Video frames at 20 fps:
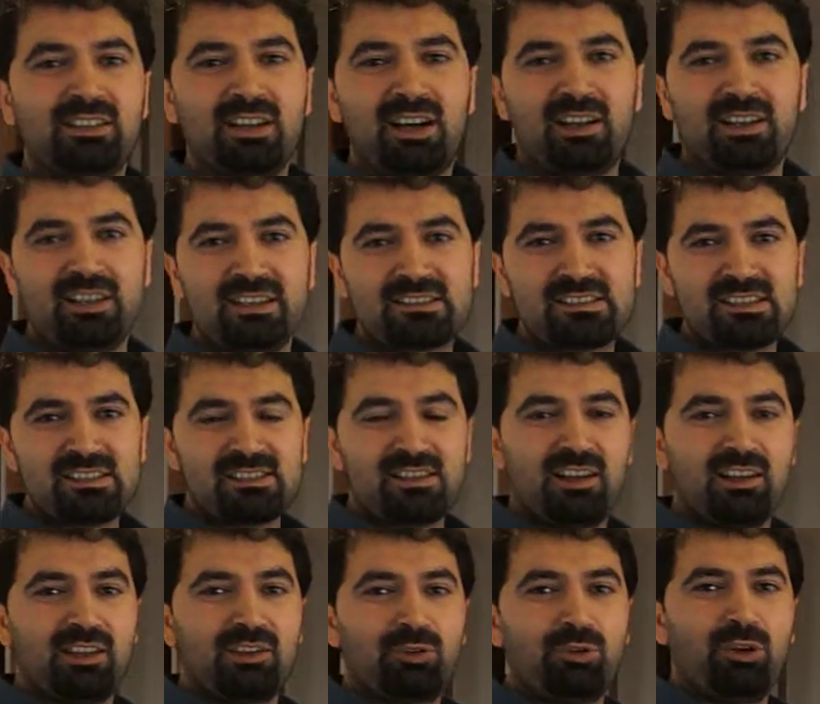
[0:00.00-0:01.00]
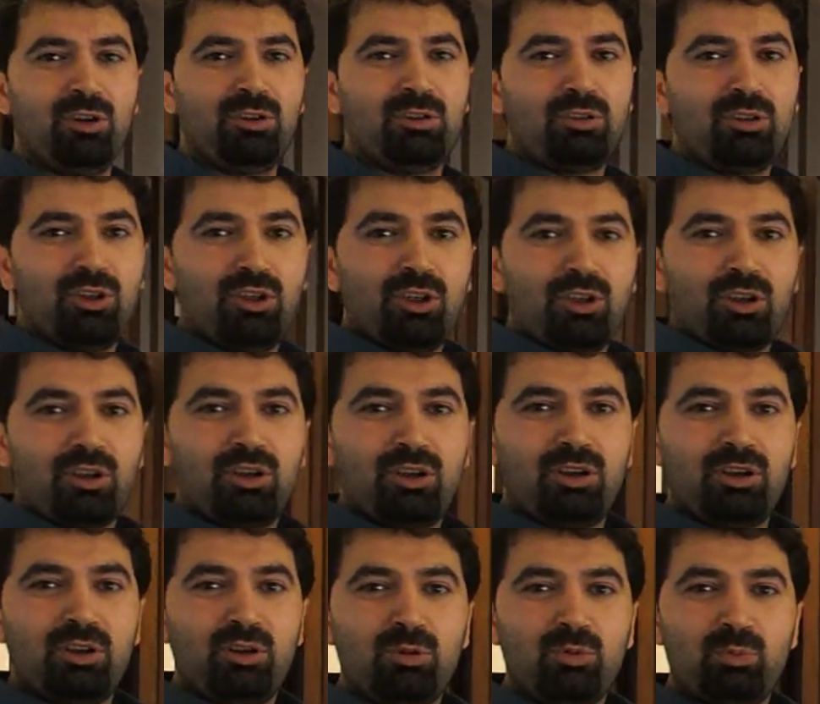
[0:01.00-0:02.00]
tahliyesi sağlanıyor.
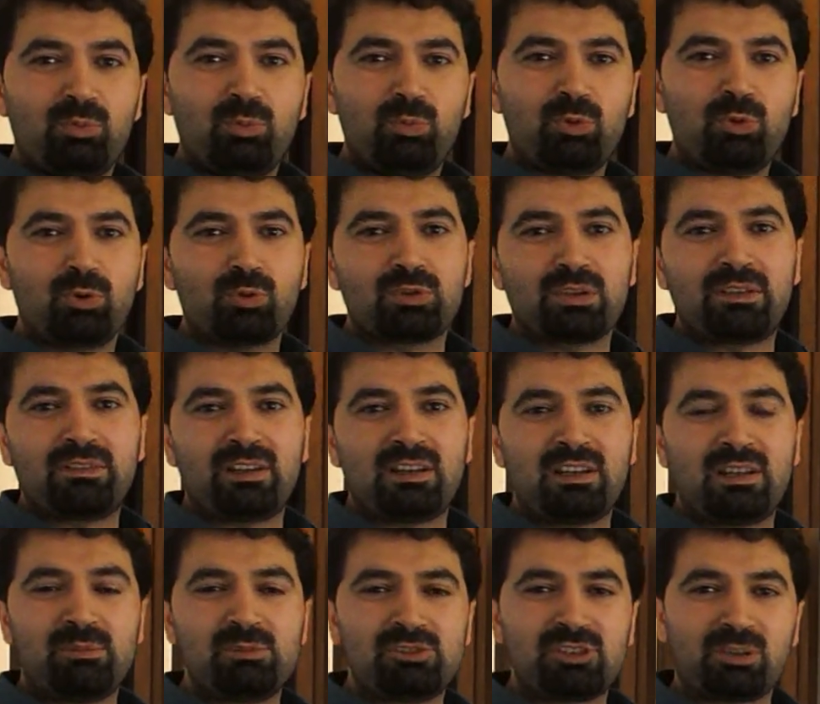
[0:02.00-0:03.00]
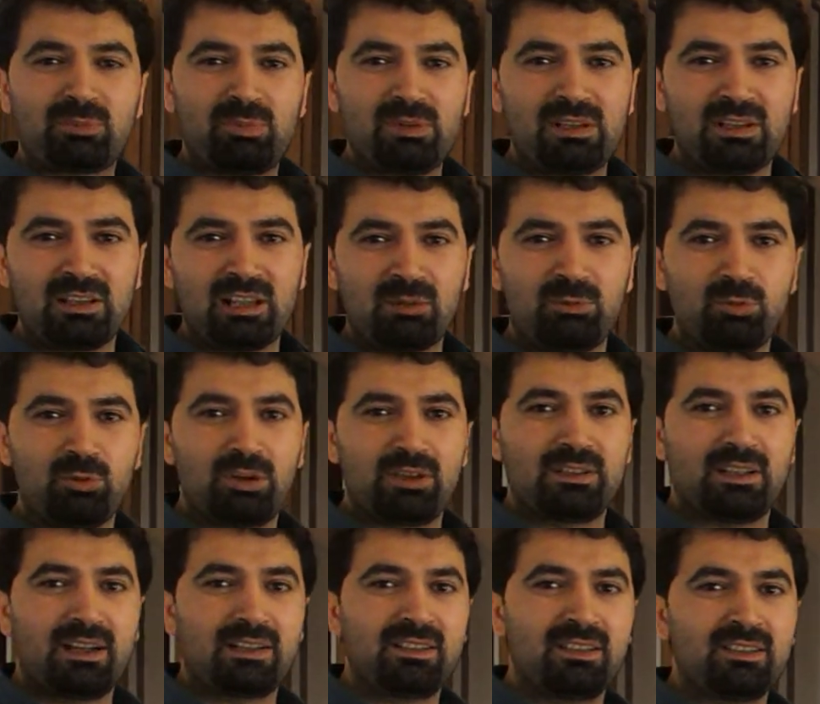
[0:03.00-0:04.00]
E, bu konuda verilebilecek bilgiler bu
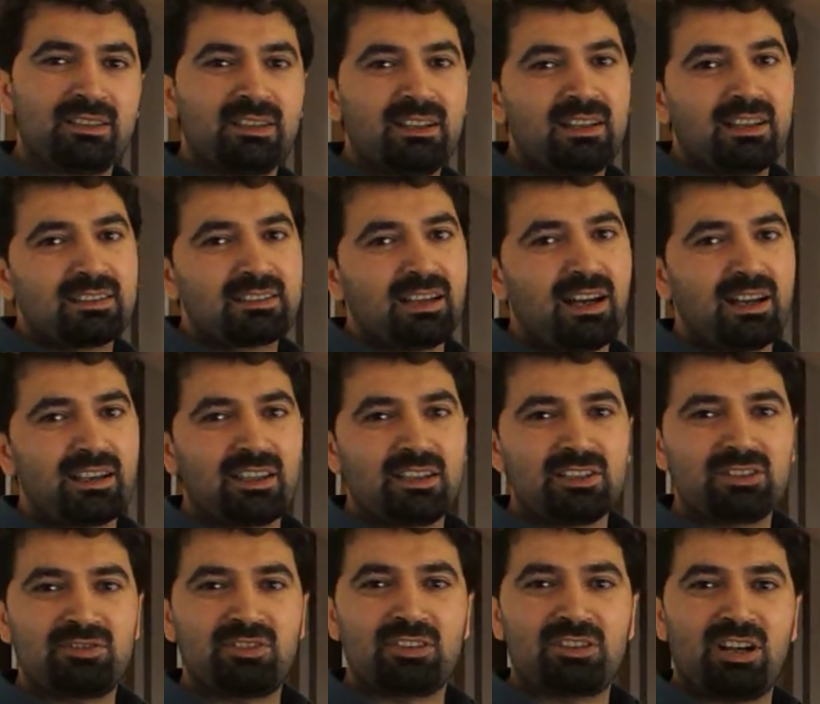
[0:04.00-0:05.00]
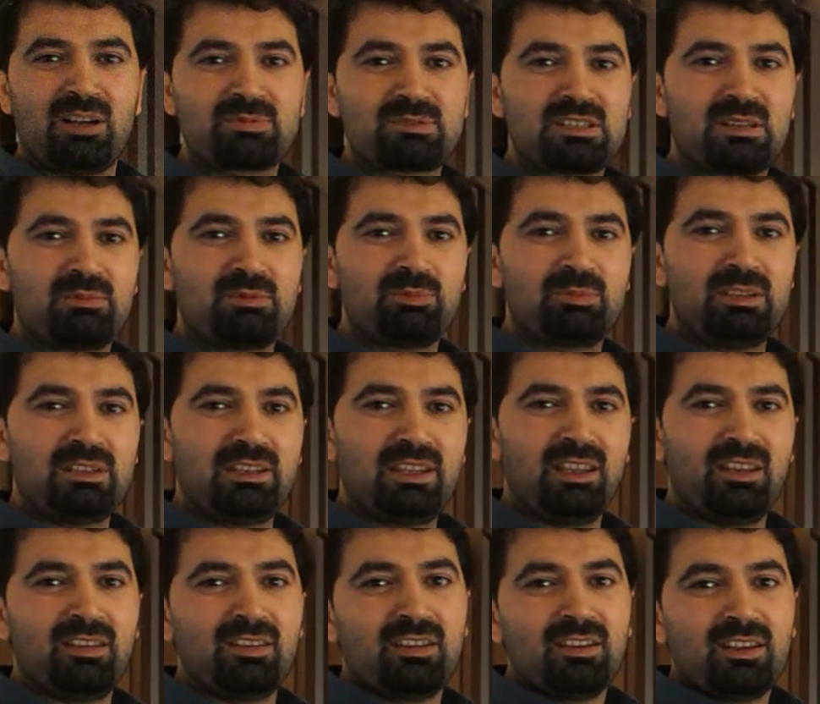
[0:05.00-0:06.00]
kadardır. Daha geniş ve kapsamlı
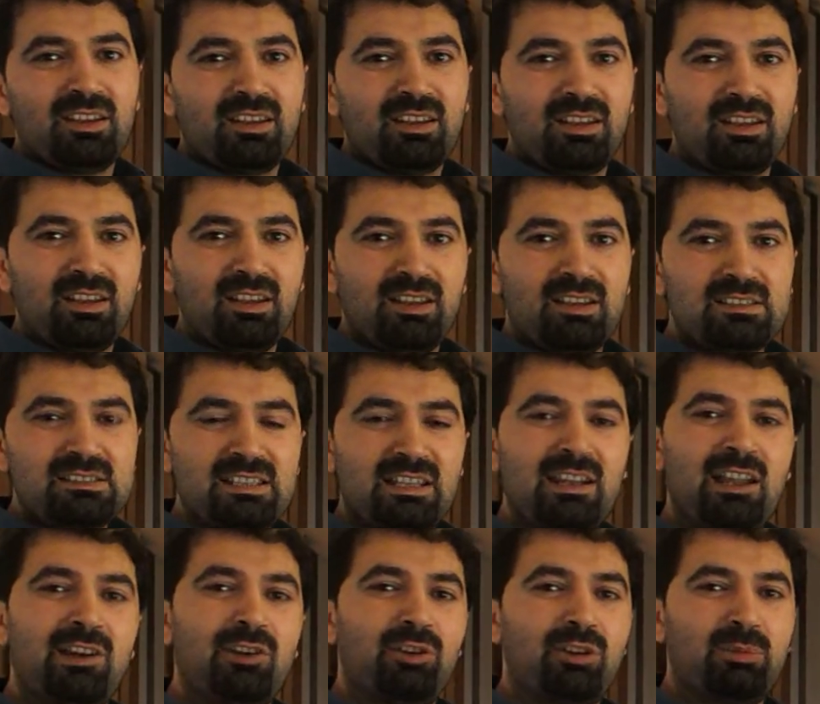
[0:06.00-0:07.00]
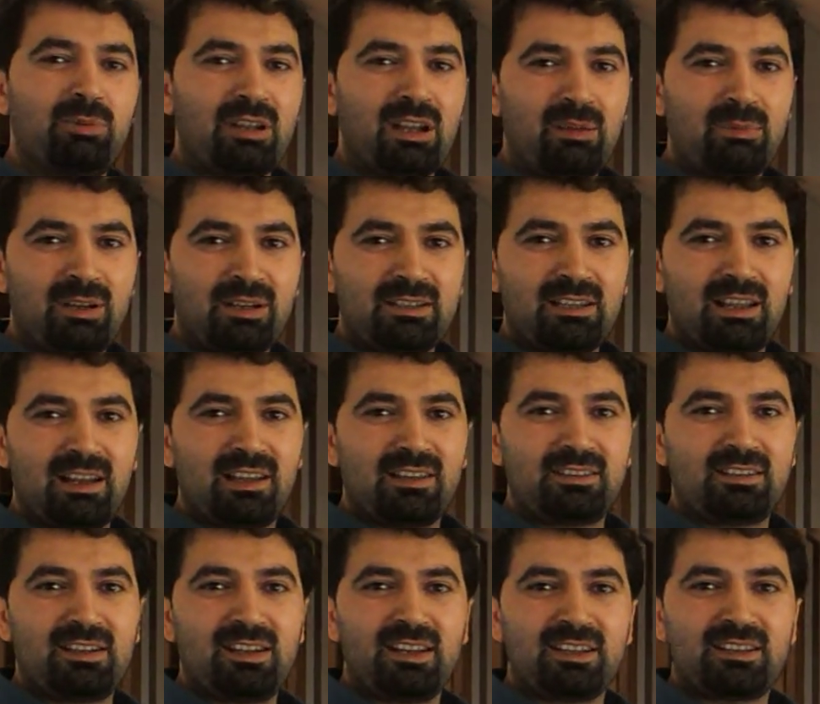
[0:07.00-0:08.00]
bilgi e, senaryo ile beraber
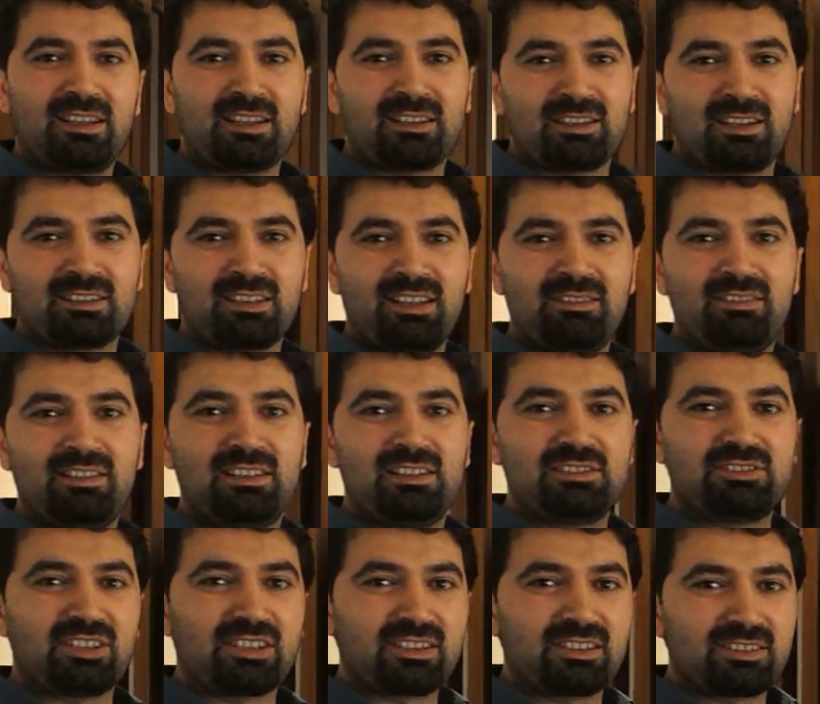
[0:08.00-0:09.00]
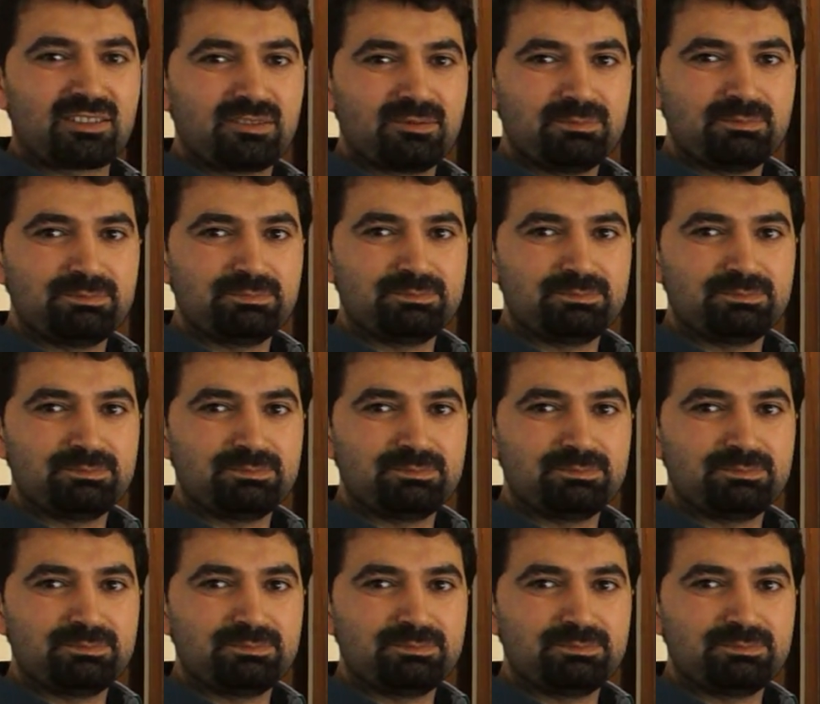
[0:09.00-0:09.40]
değerlendirilerek tekrardan verilecektir.